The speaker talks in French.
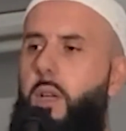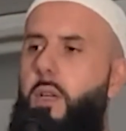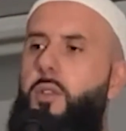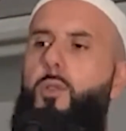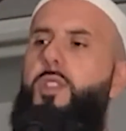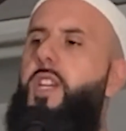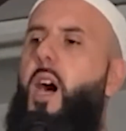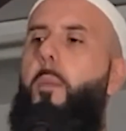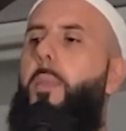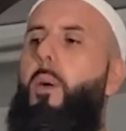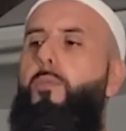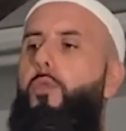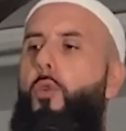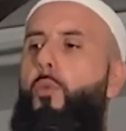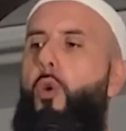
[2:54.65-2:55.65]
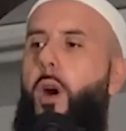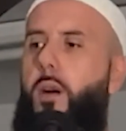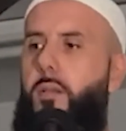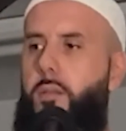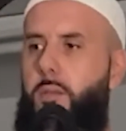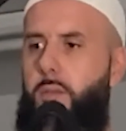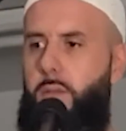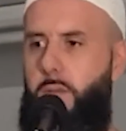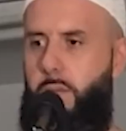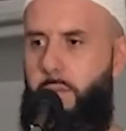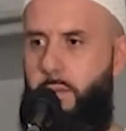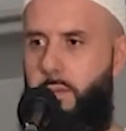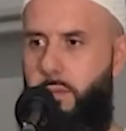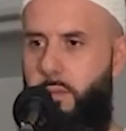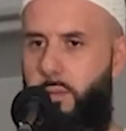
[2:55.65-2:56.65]
ne te dira pas pour moi,
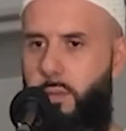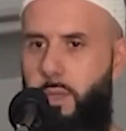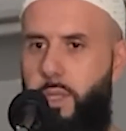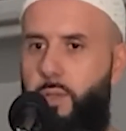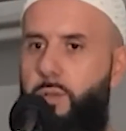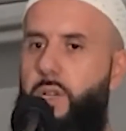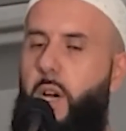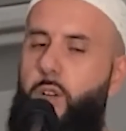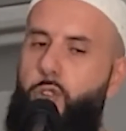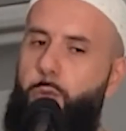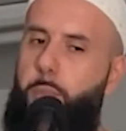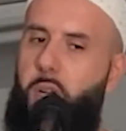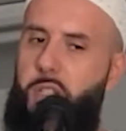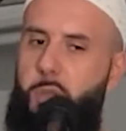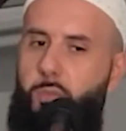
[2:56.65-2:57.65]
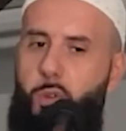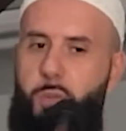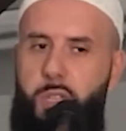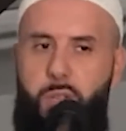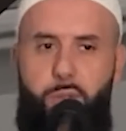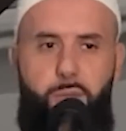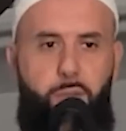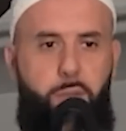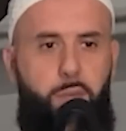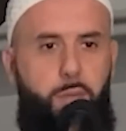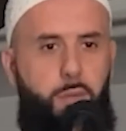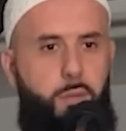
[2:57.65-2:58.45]
te dira je suis parti pour mes enfants.